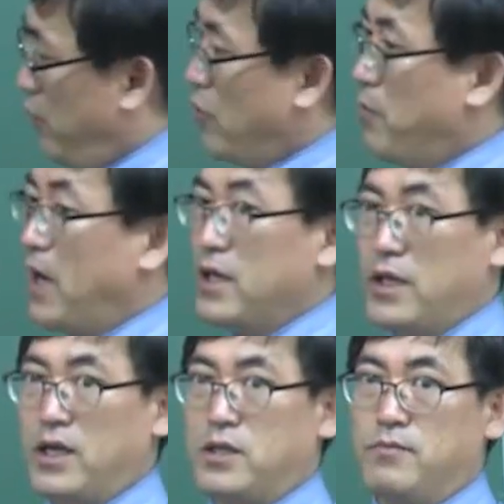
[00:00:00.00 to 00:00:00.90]
프로판이
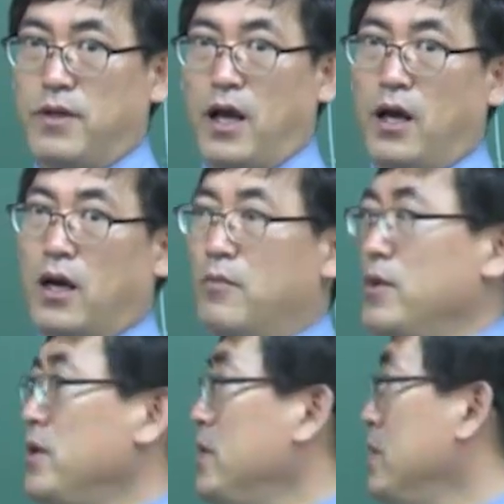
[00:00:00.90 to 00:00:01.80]
되겠습니다. 그럼
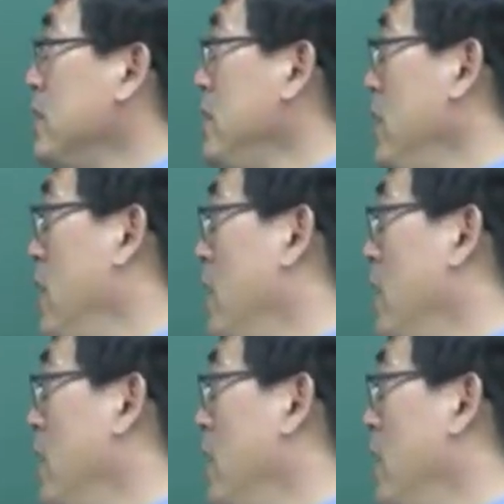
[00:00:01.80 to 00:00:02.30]
이것을